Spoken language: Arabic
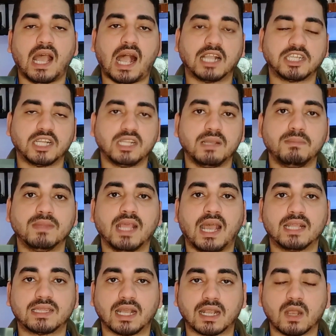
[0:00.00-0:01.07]
عشان
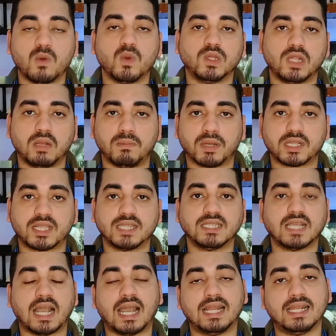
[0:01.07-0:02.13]
يمنع تكون
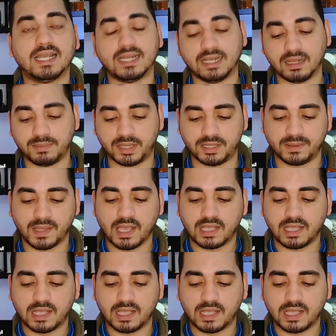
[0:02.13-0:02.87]
البكتيريا على اللبن